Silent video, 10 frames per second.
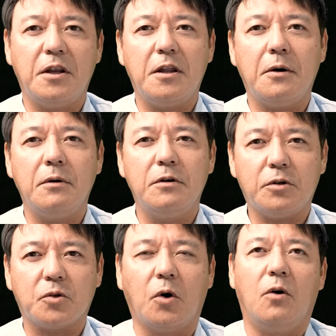値段を
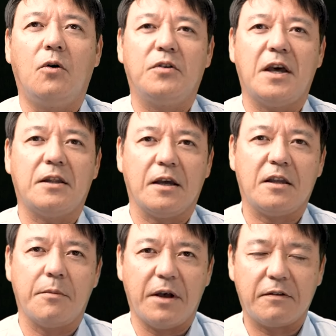ぐっと抑えて
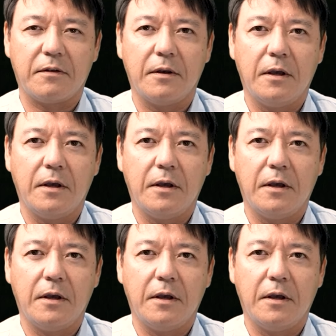きてます。